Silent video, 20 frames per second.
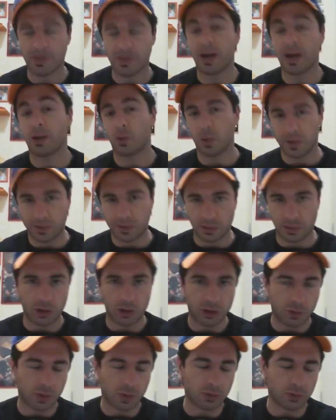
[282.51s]
ma
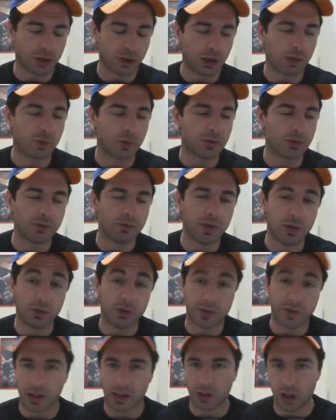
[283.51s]
quest'oggi quando c'era questo video
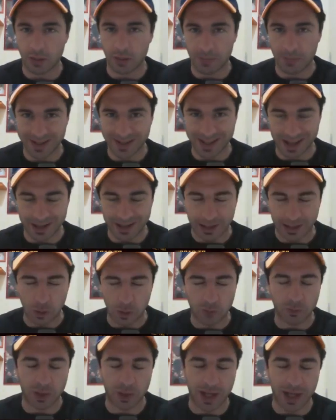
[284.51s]
sarà già presente il
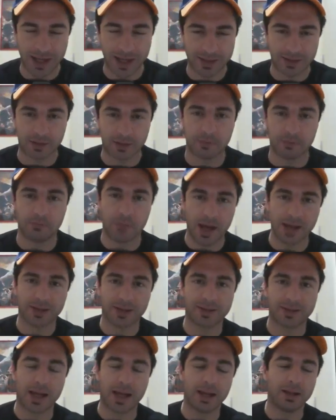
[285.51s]
nuovo Last Man
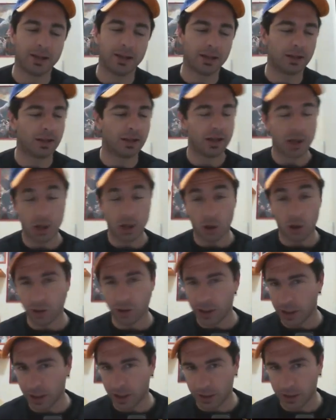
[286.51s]
Standing
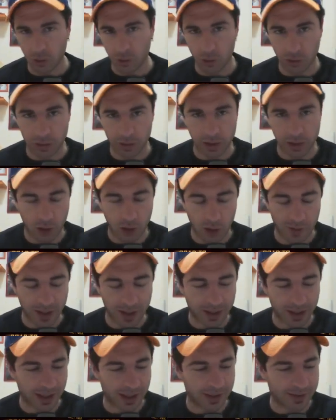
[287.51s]
con il ritorno di
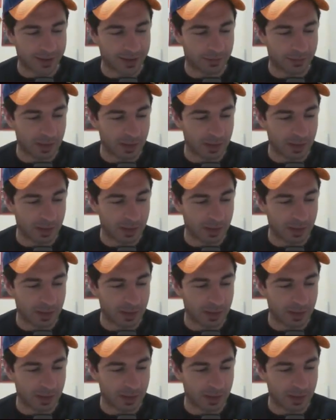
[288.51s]
Roman Reigns.